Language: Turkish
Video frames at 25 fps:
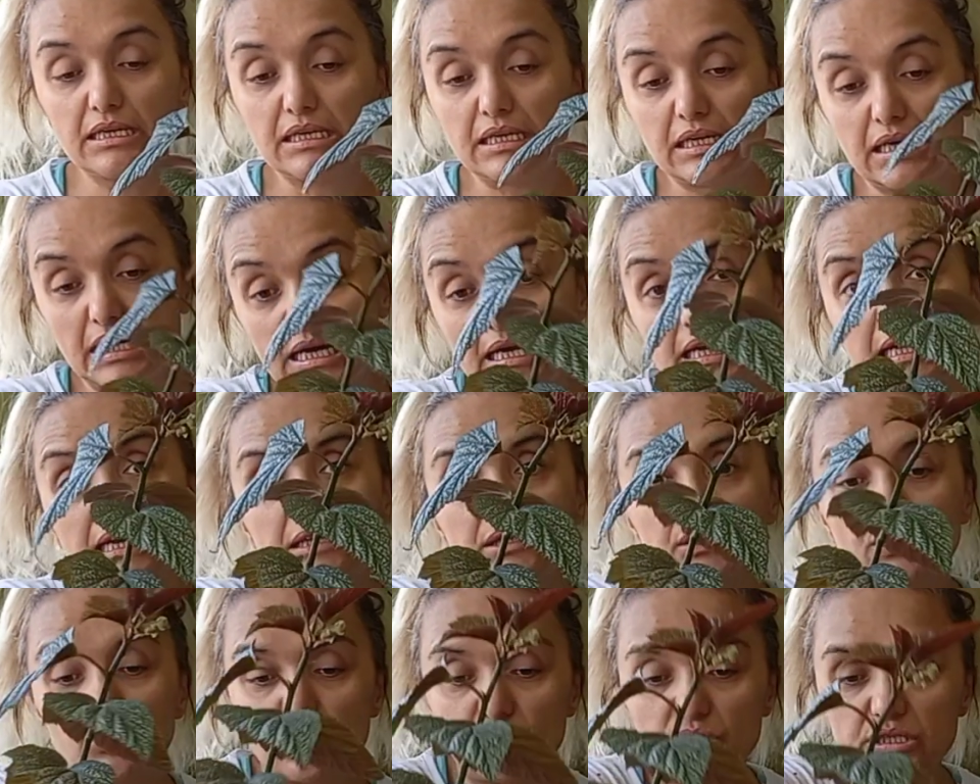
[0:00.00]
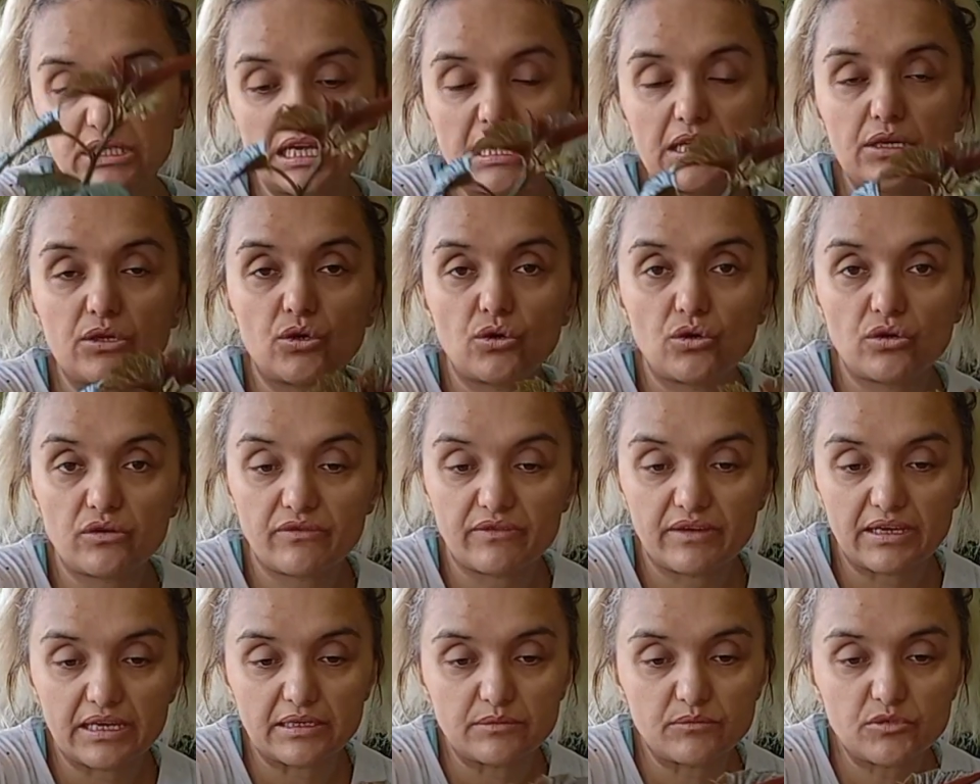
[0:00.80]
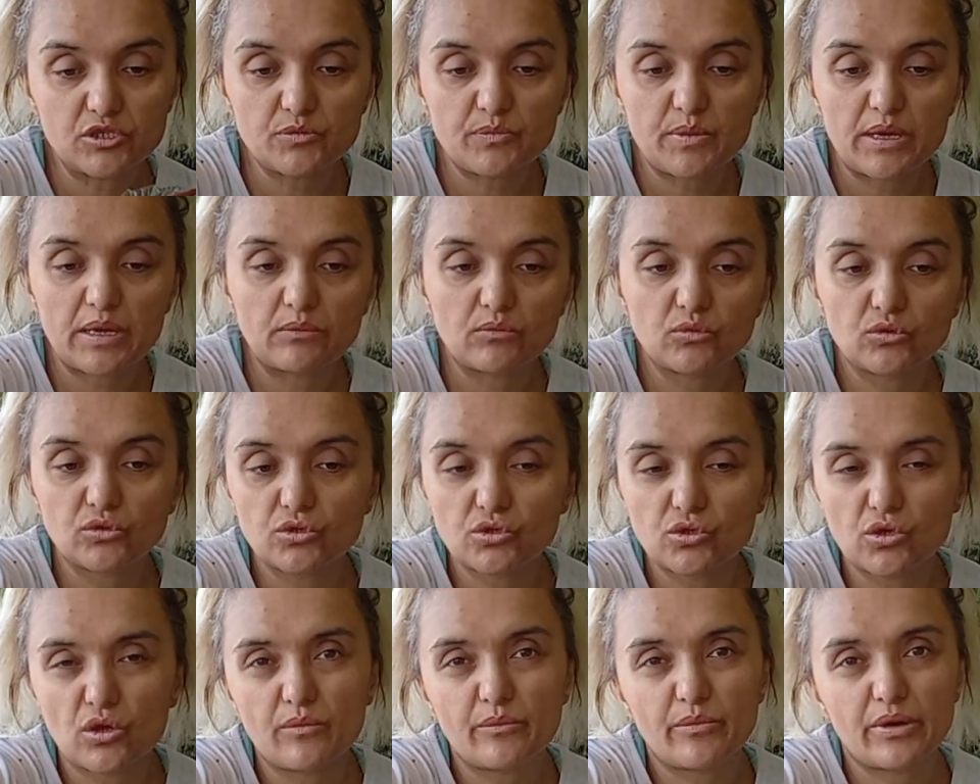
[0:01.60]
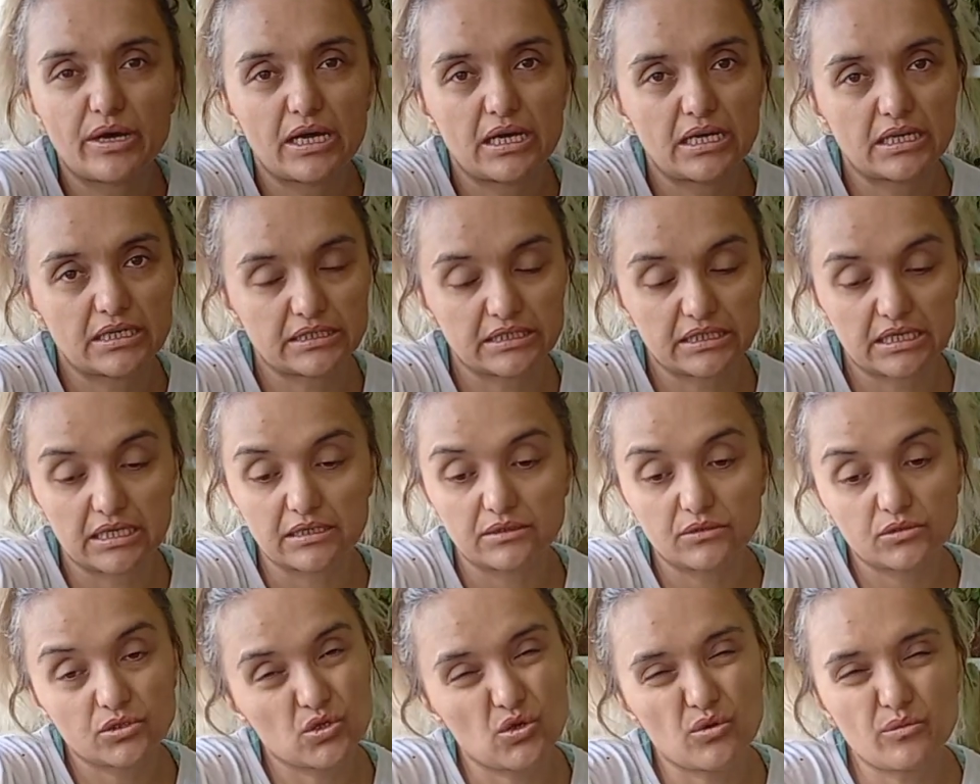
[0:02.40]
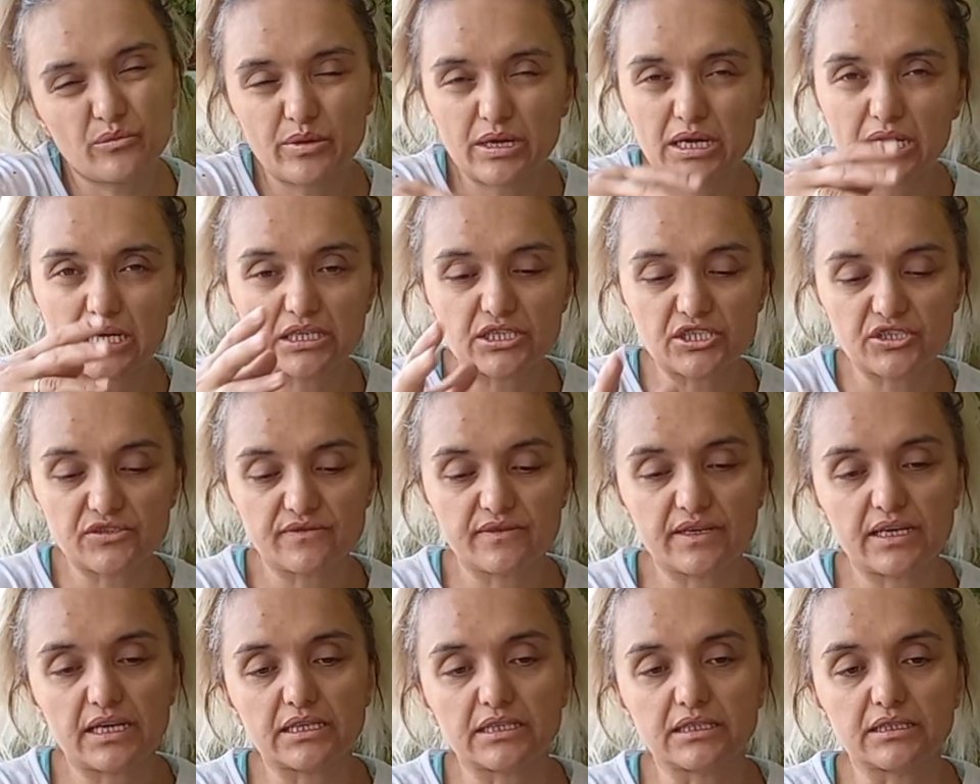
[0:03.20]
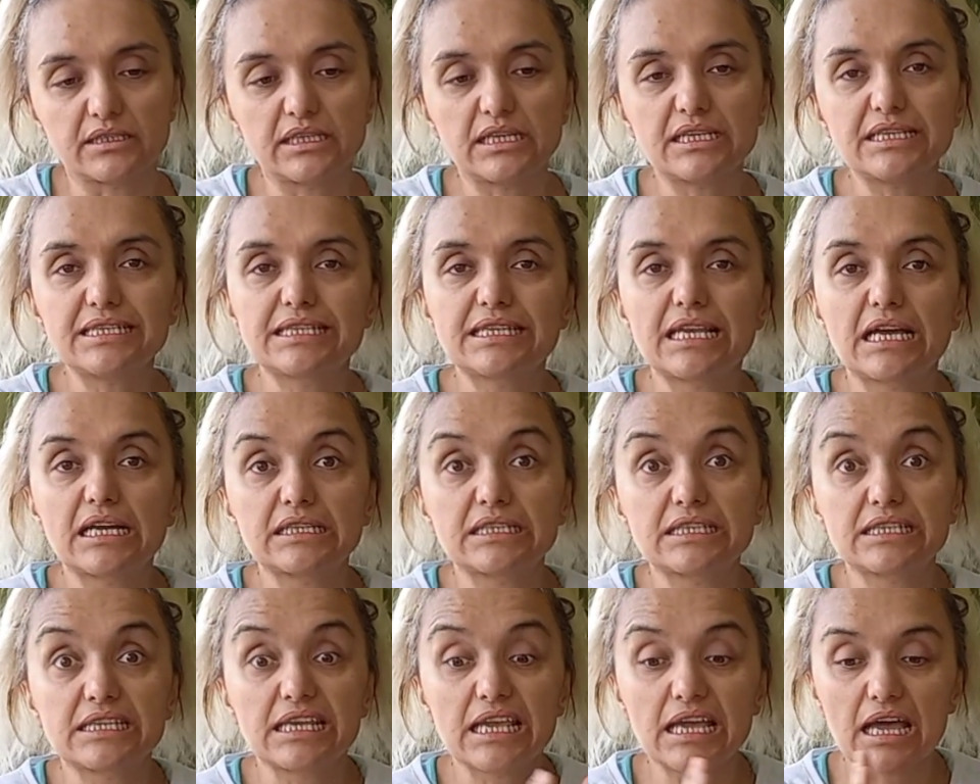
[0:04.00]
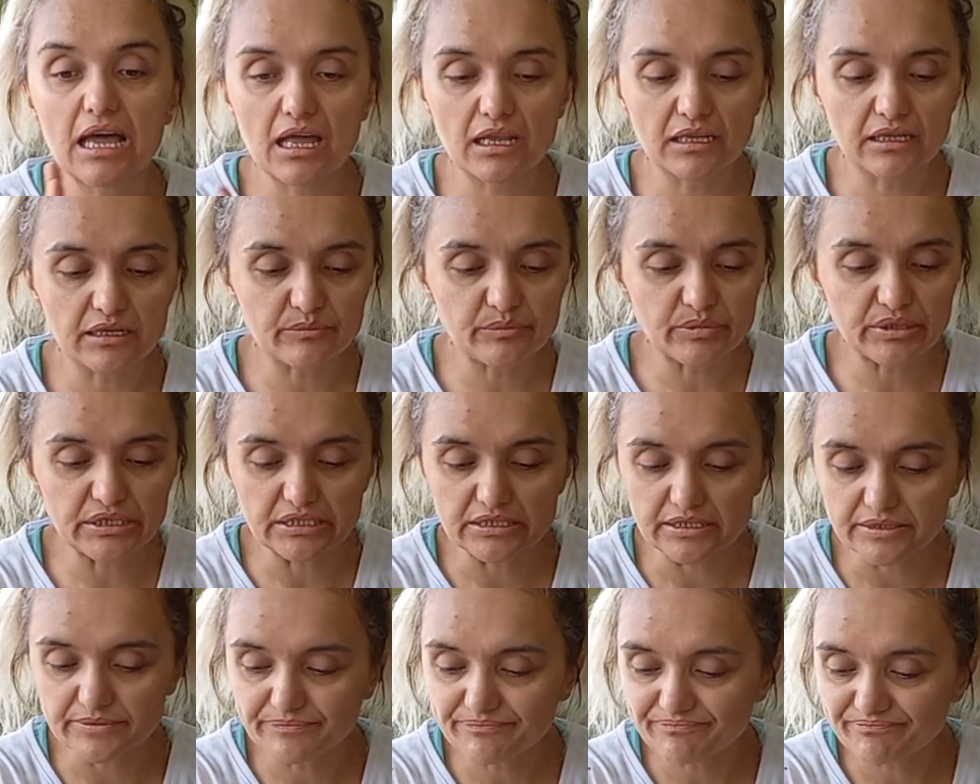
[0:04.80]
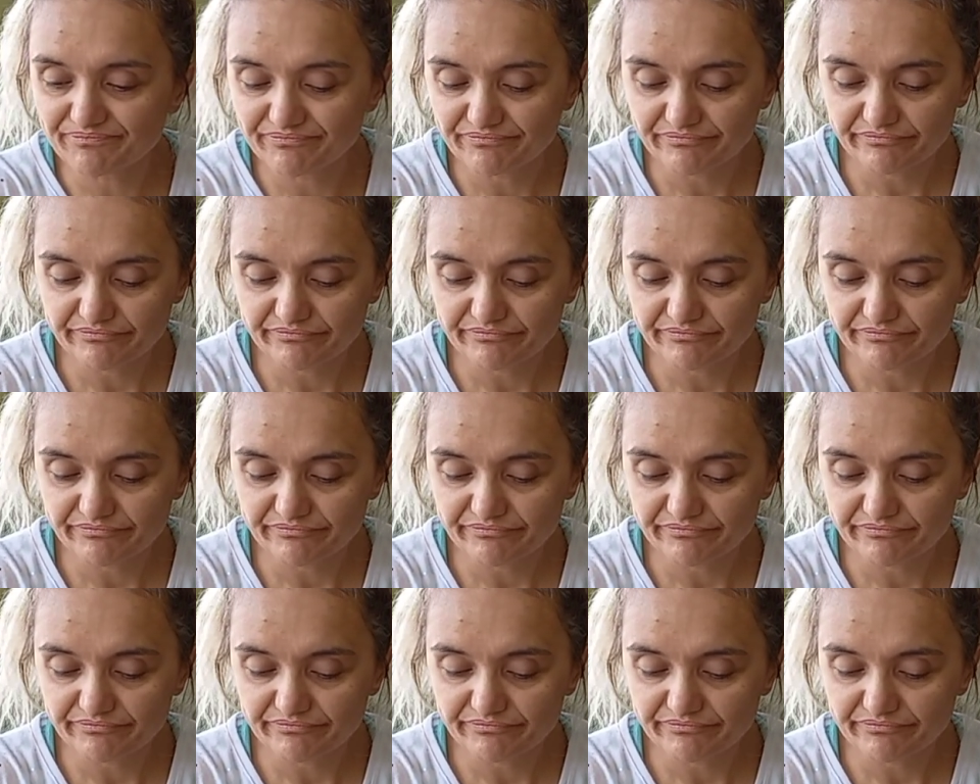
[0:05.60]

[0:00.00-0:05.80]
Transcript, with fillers: Gayet de güzel kök vermiş. Ben bunu sonbaharda, sonbahar civarından saksıya alabilirim.